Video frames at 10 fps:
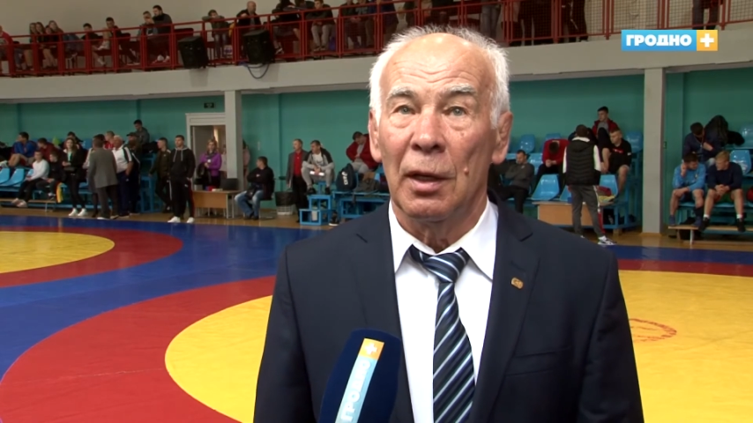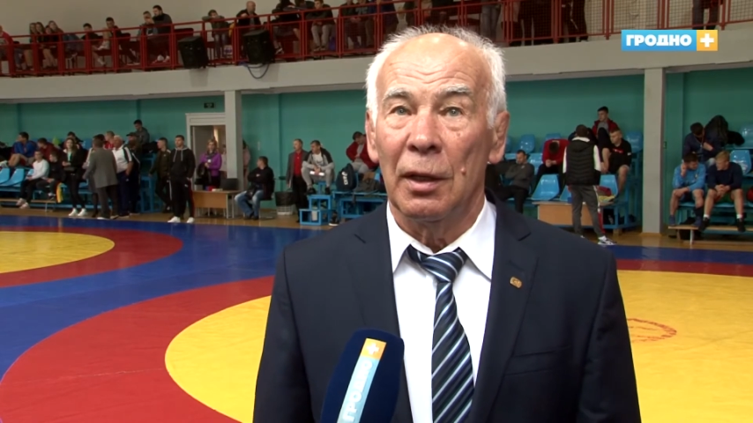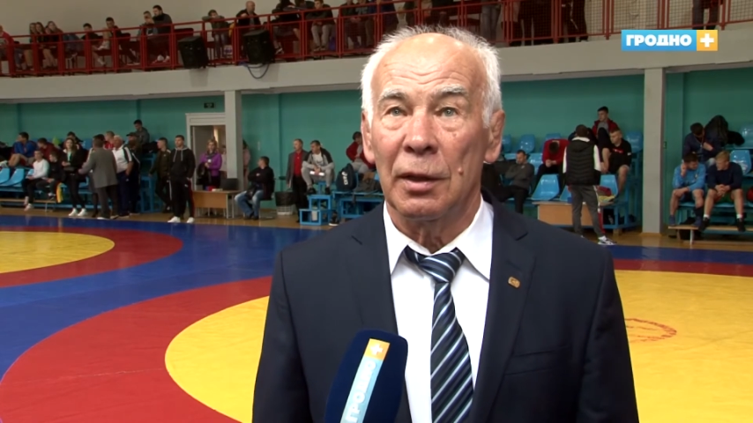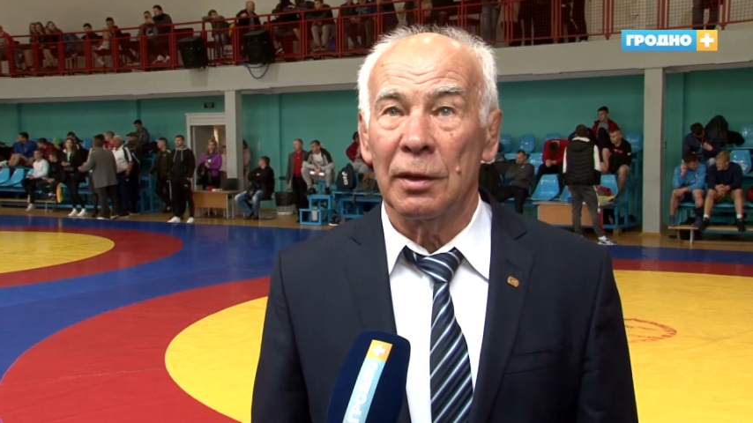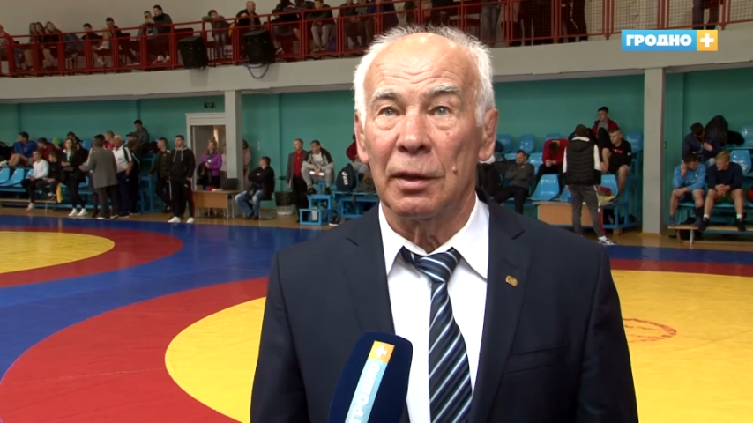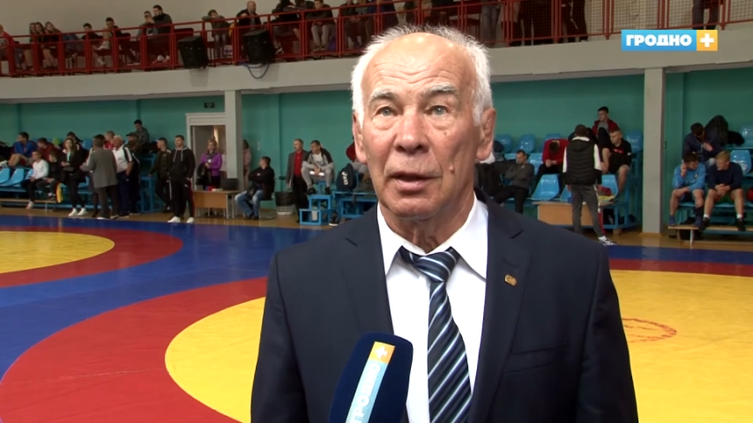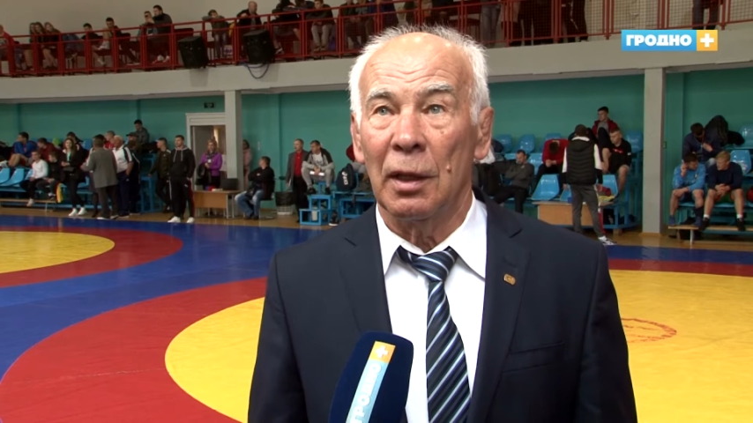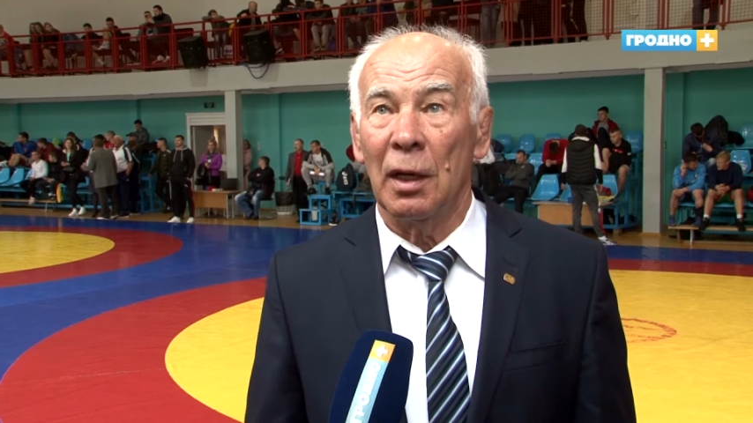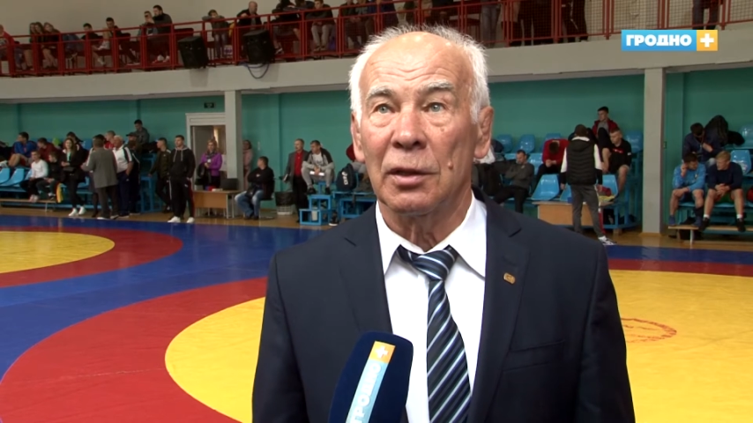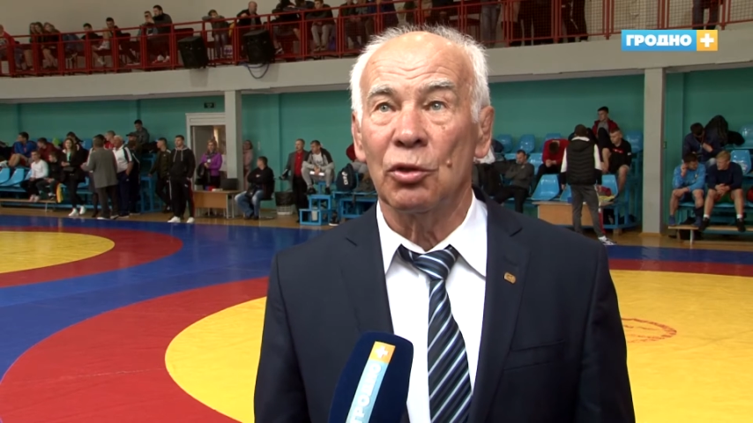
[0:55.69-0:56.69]
Это
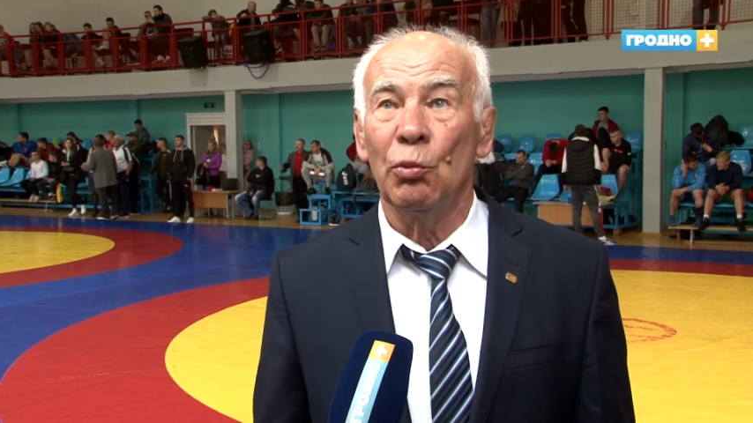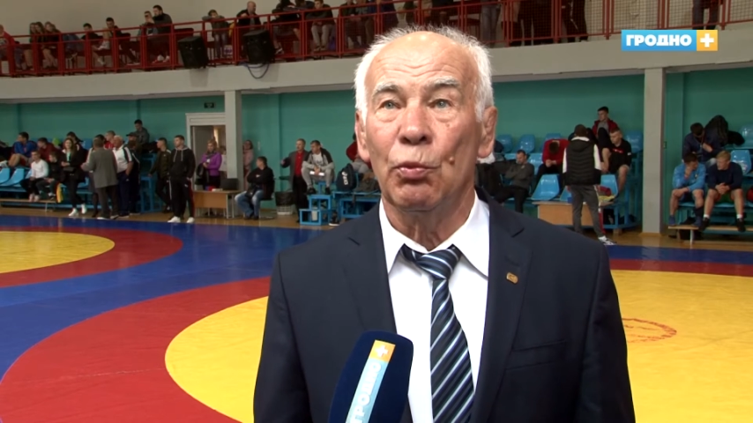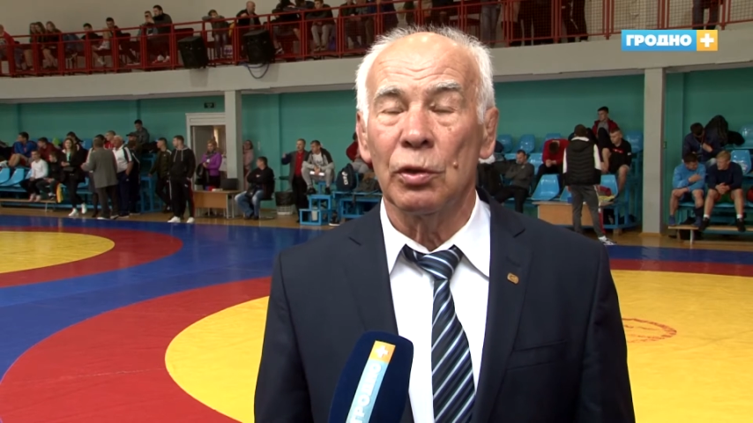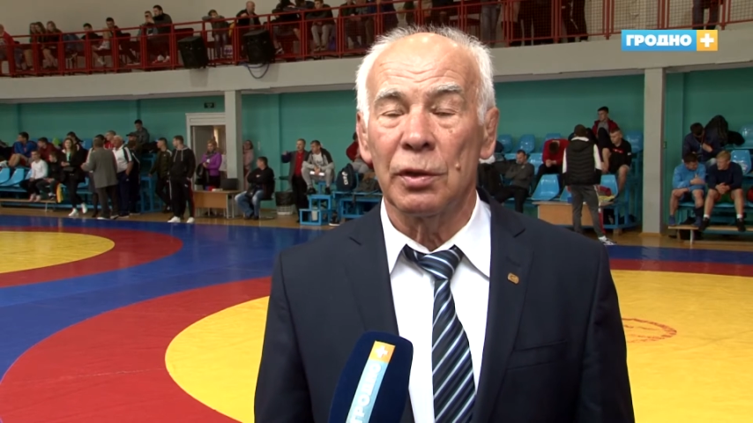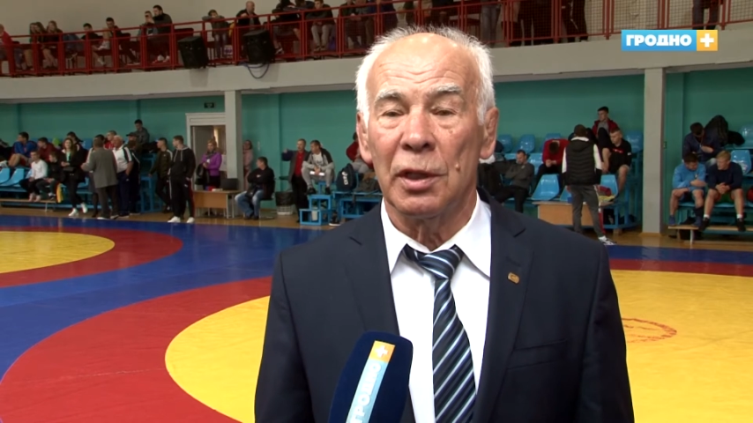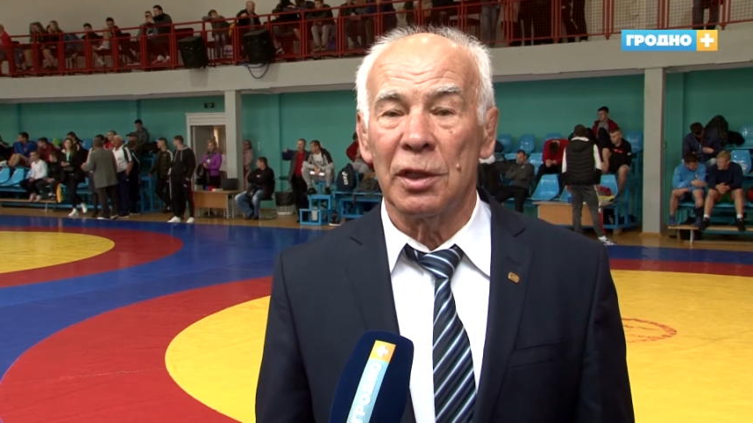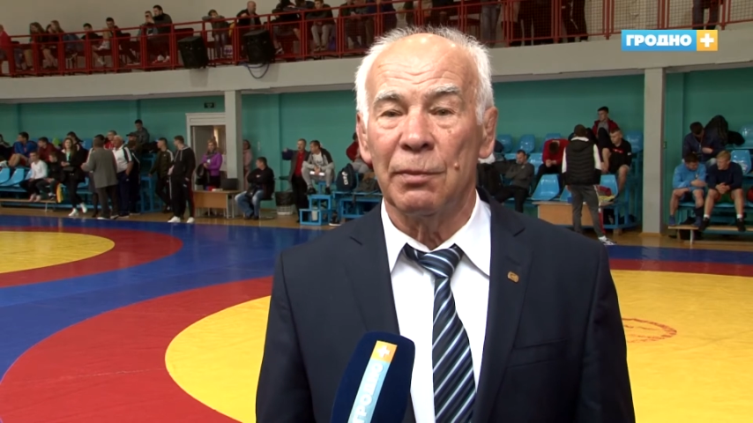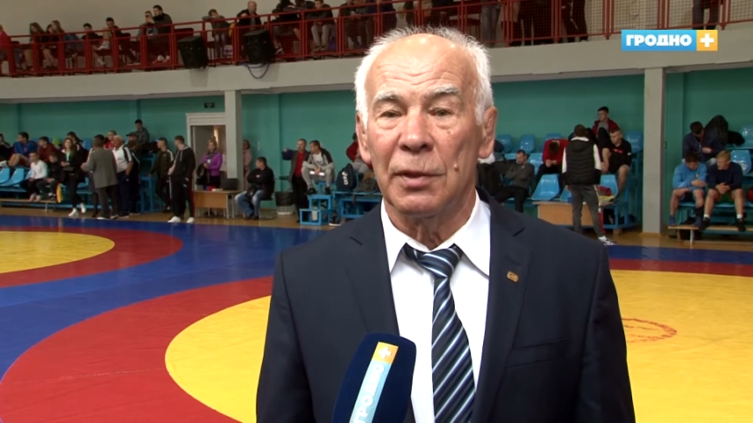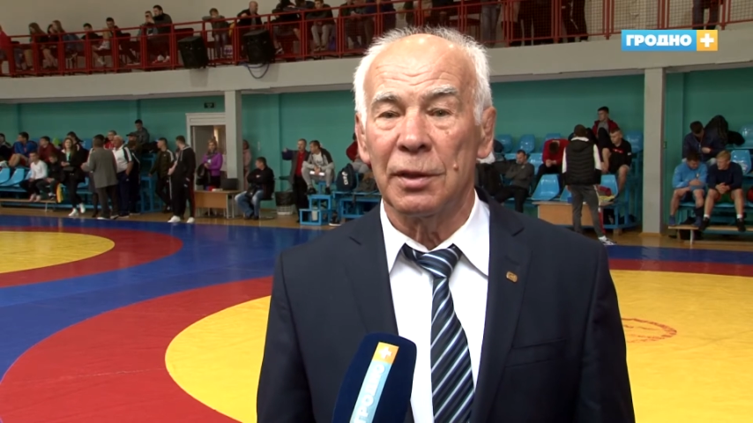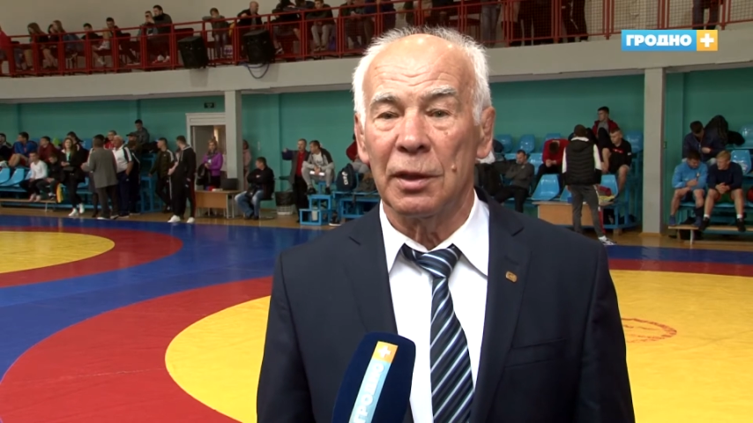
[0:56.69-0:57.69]
особую значимость